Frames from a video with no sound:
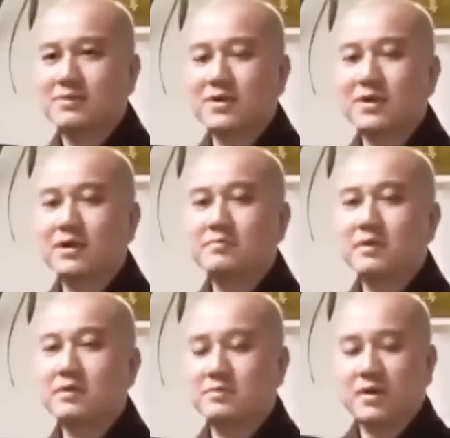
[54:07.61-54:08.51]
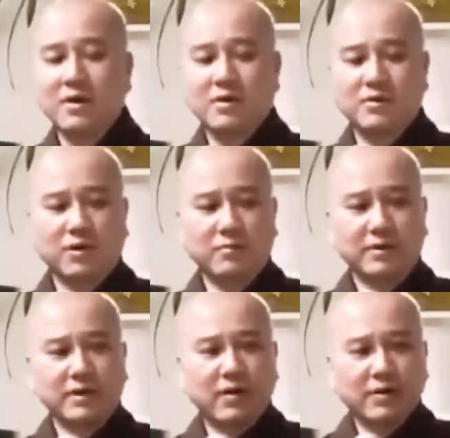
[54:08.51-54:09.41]
Cho nên mình, rồi
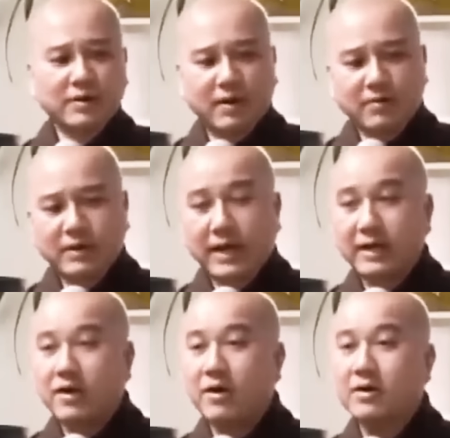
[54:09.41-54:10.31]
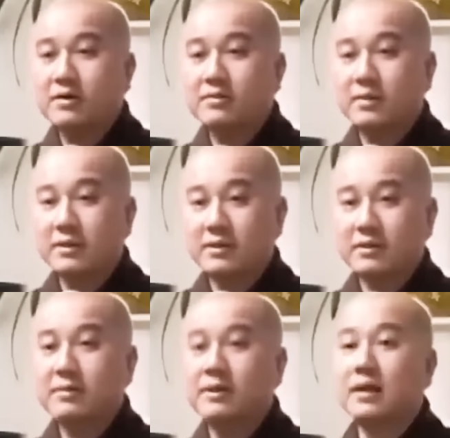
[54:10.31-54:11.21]
mình nói đâu nghe đó, cái mình
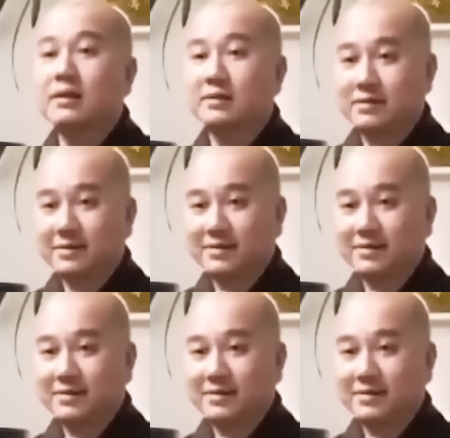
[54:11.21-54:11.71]
tưởng mình từ,